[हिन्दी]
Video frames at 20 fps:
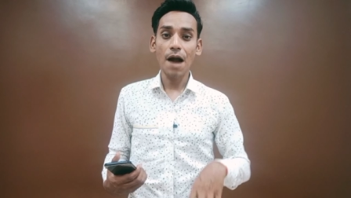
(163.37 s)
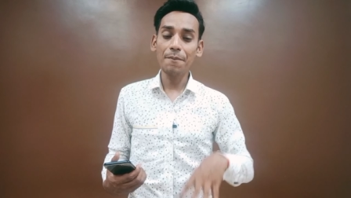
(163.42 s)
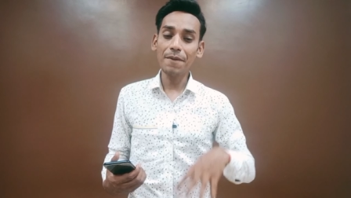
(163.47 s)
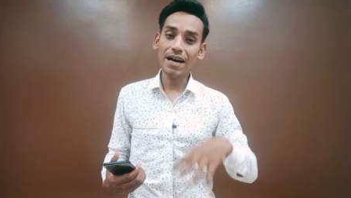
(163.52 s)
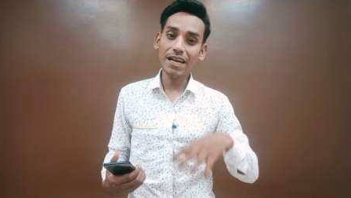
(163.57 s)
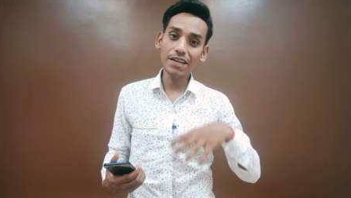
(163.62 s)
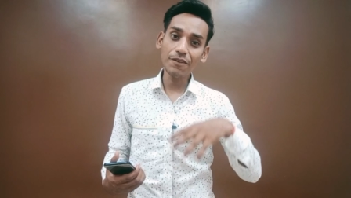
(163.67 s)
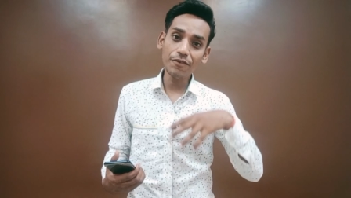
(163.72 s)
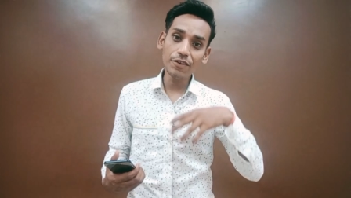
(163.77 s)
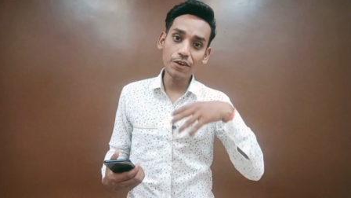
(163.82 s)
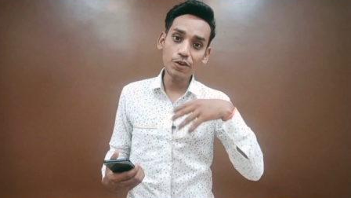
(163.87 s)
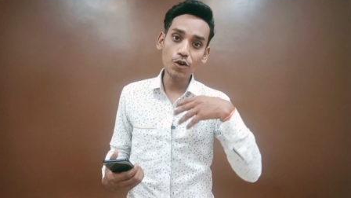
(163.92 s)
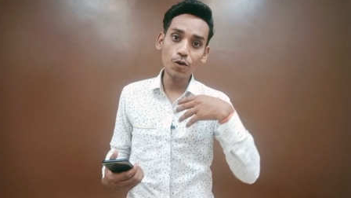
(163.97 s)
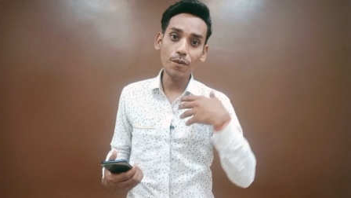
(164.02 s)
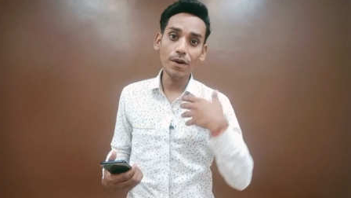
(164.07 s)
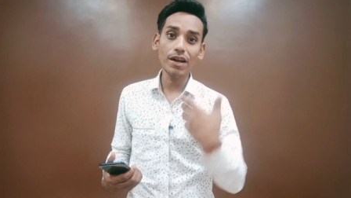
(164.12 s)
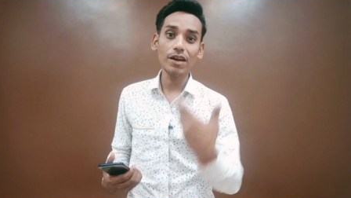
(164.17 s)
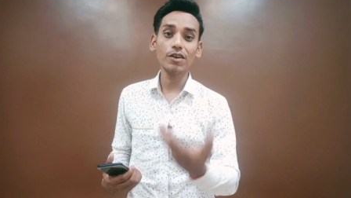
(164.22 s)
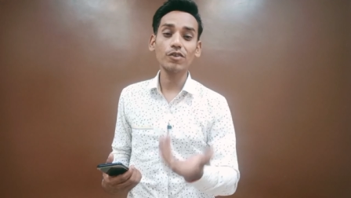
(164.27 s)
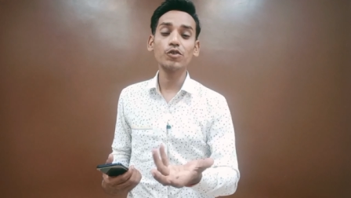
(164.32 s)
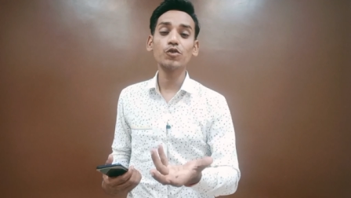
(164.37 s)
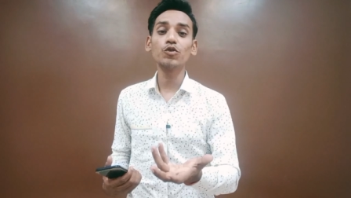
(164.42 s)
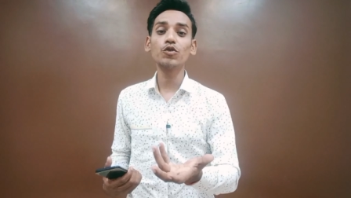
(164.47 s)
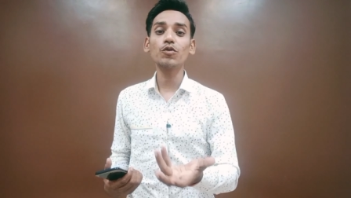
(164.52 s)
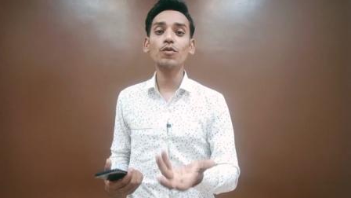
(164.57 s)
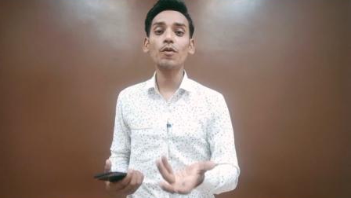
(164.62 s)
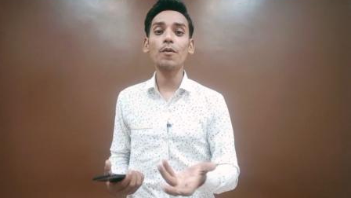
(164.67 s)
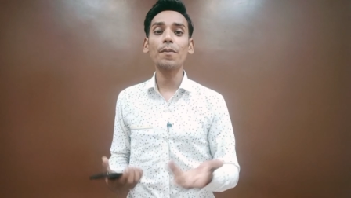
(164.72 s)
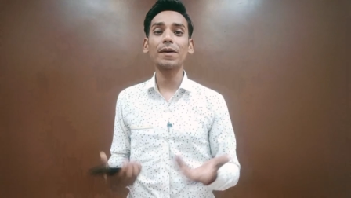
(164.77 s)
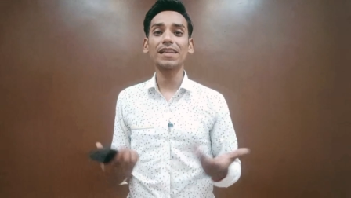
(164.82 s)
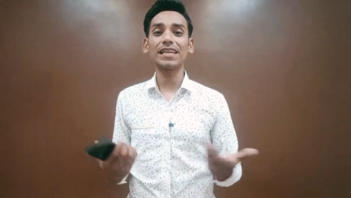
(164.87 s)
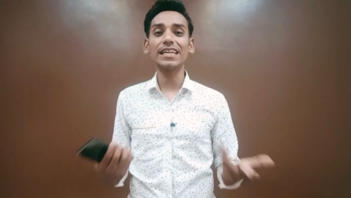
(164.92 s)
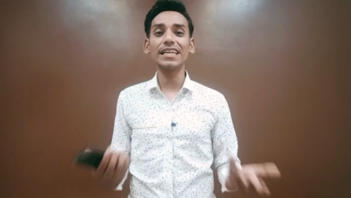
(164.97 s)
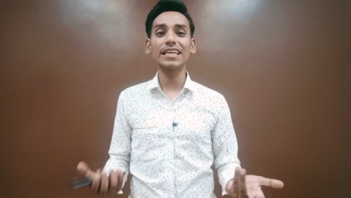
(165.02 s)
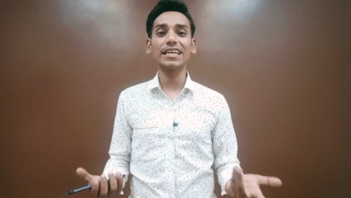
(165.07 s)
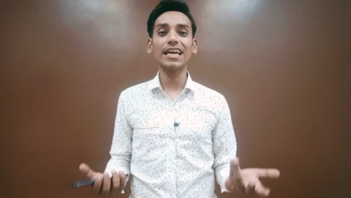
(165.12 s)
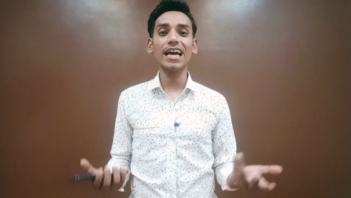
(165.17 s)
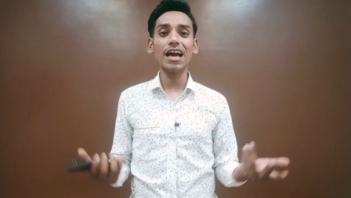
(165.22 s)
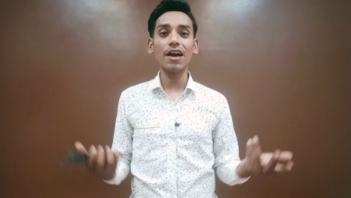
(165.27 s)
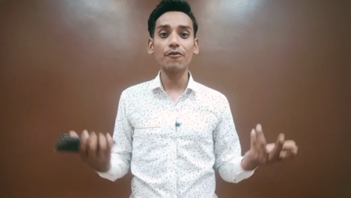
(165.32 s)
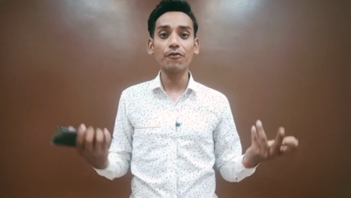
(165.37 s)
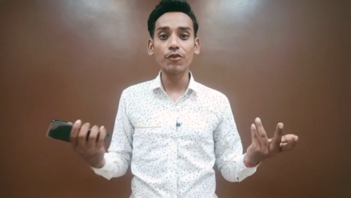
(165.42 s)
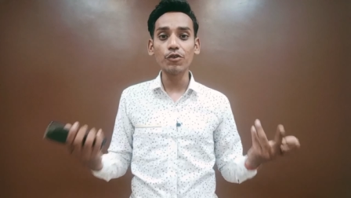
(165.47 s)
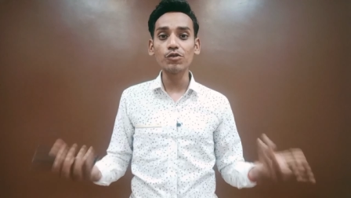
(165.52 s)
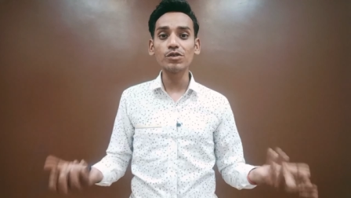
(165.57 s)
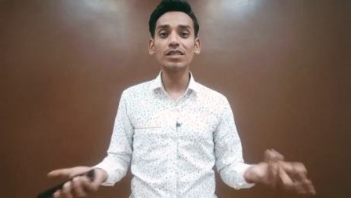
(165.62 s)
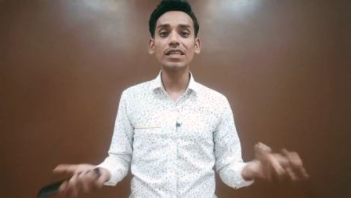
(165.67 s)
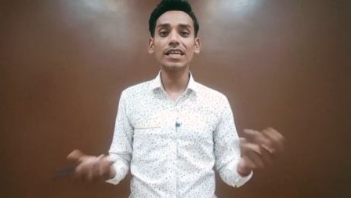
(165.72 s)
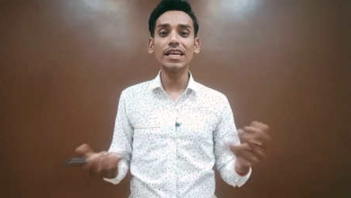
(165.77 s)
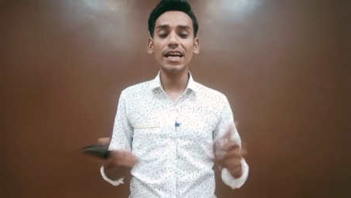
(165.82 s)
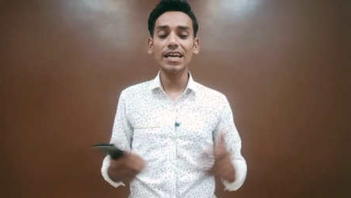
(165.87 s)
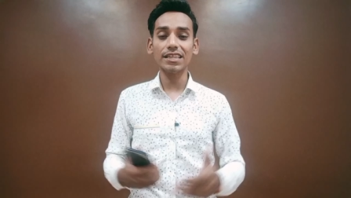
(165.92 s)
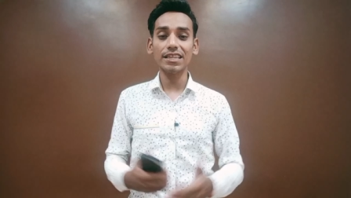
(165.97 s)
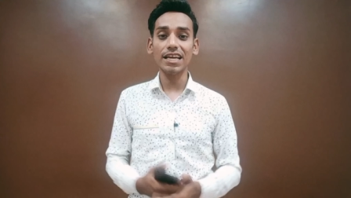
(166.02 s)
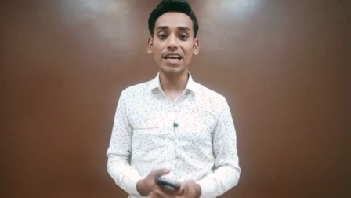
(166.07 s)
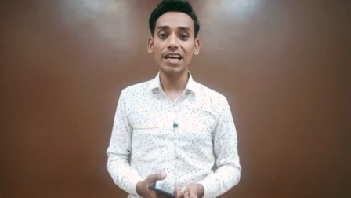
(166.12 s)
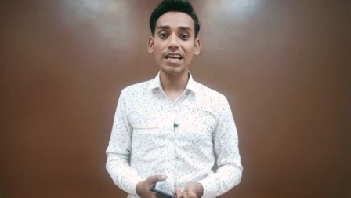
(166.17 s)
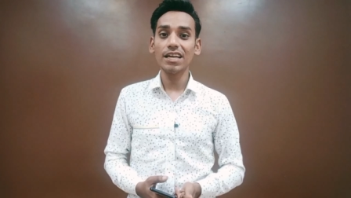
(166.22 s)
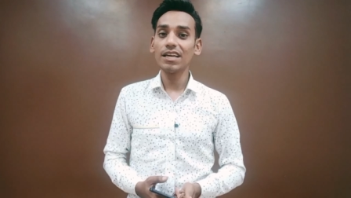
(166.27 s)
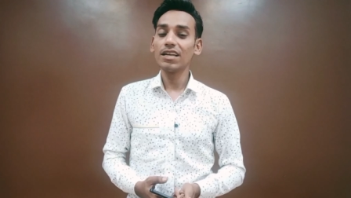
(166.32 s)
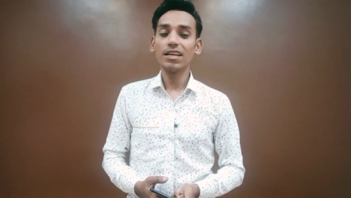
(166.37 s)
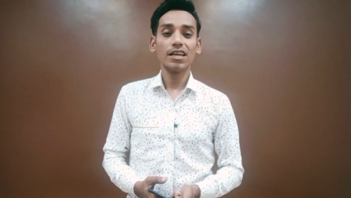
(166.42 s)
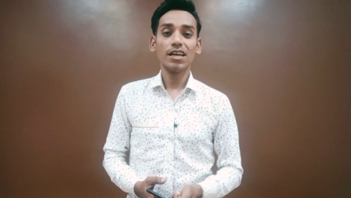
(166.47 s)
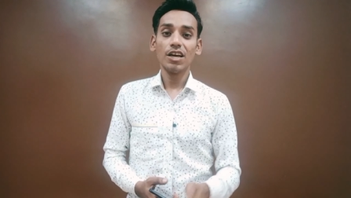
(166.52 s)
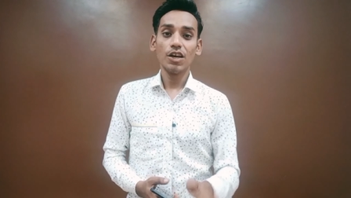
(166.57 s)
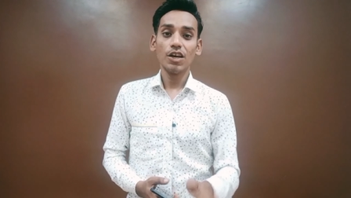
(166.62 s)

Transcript: हमारी वीडियो पर यूट्यूब को पता नहीं क्या व्यूज नहीं आता है